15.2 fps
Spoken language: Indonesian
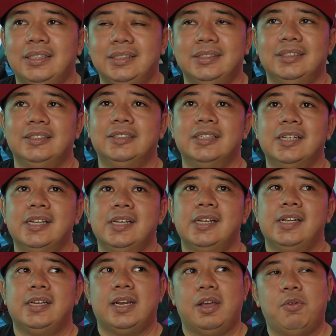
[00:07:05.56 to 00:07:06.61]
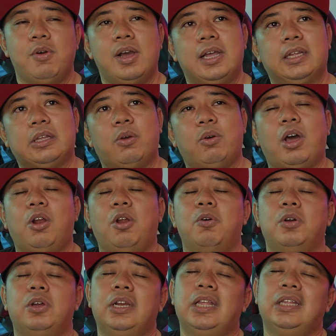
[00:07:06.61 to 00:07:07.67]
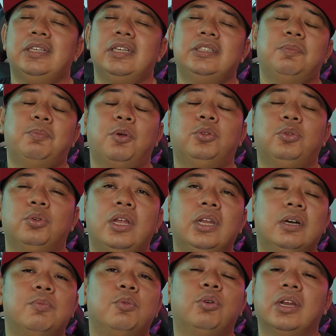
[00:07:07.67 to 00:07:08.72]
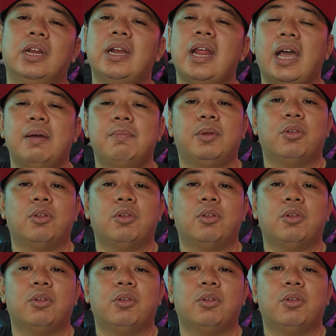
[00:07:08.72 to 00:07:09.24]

ini. Nah gue nggak tahu kalau nanti si Portugal kemungkinan akan